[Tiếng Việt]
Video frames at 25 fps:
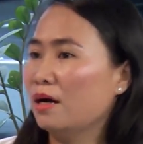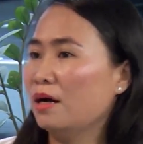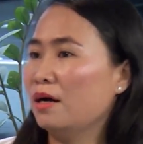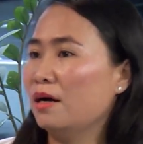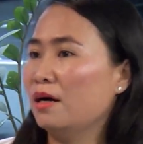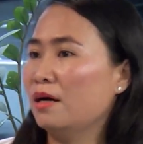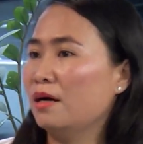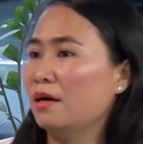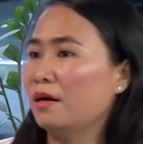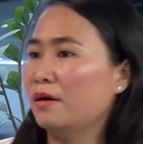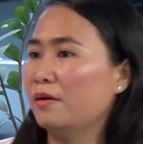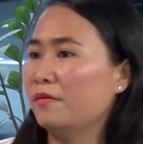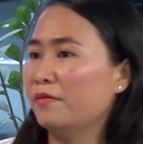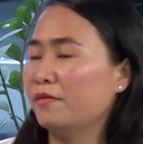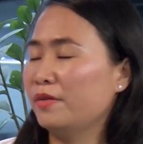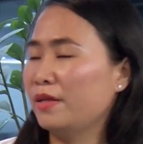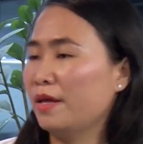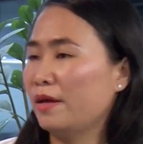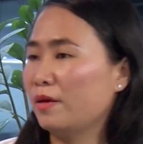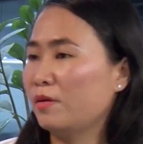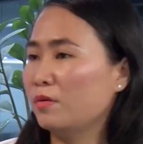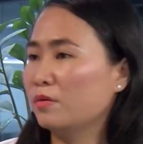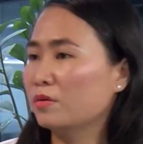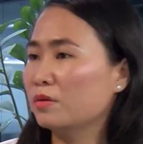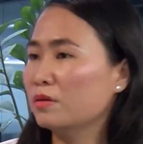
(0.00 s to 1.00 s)
à,
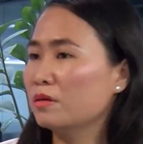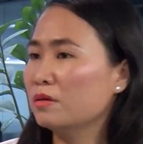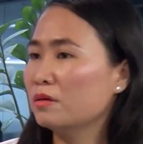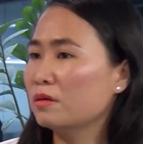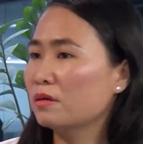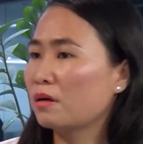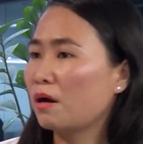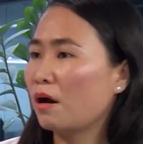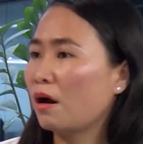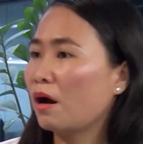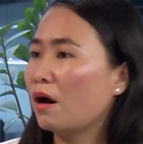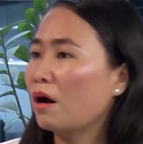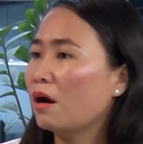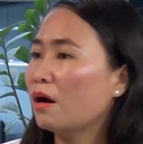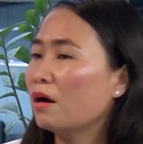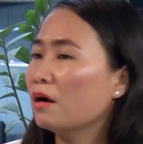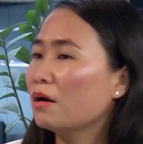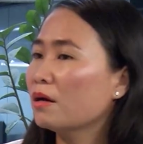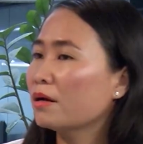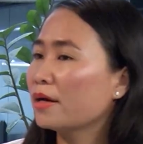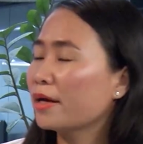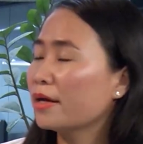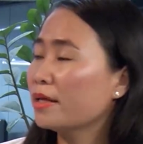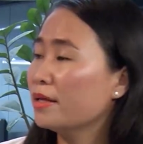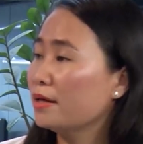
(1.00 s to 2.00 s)
nhà đầu tư
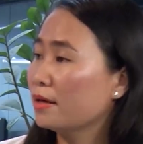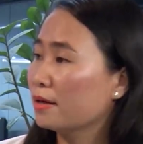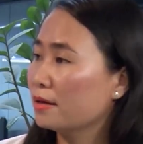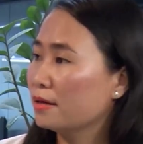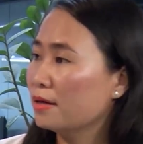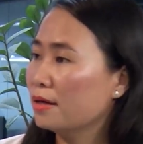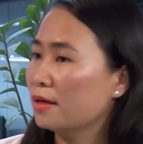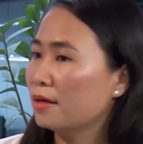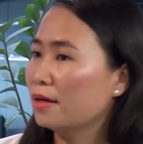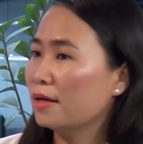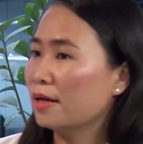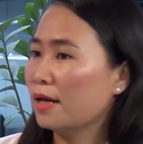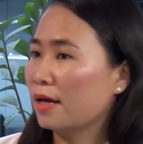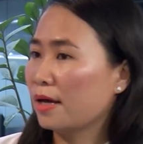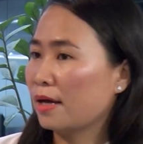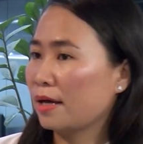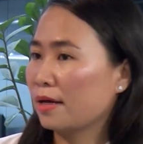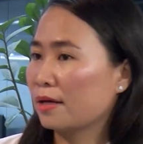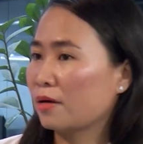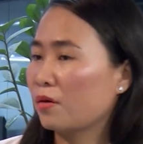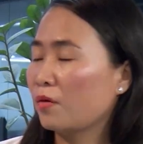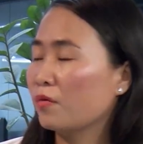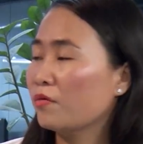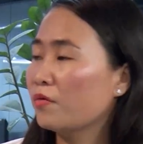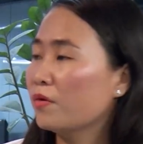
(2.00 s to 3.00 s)
có cái nhận định
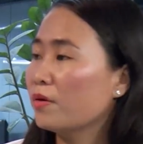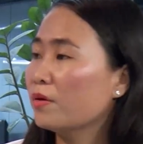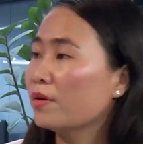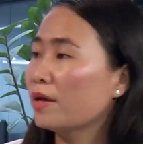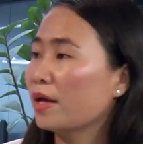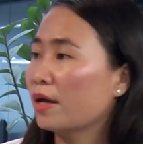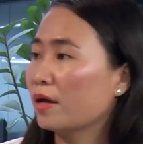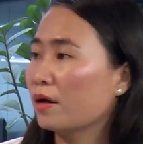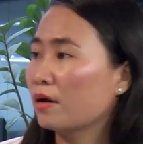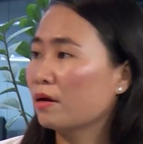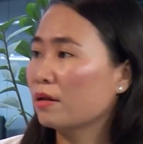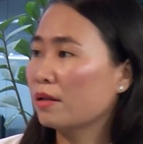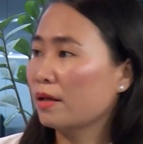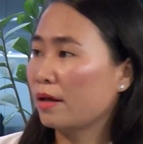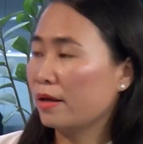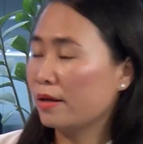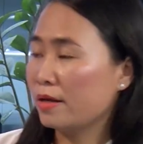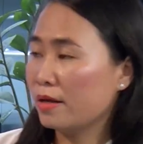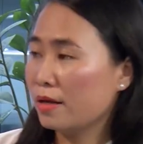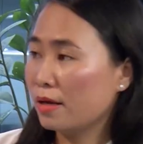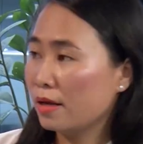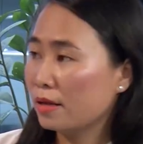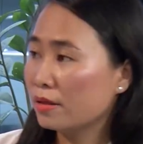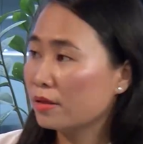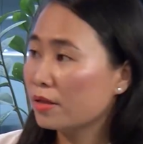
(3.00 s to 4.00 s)
là cổ phiếu này có thể
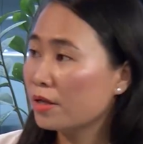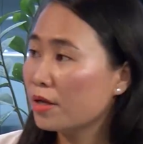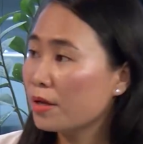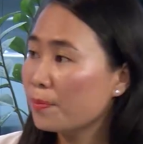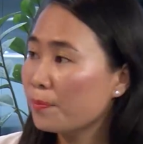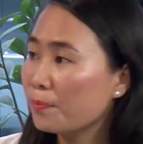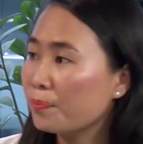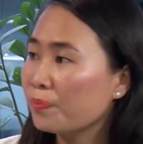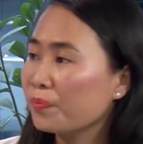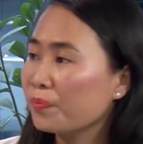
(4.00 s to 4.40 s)
đi lên tiếp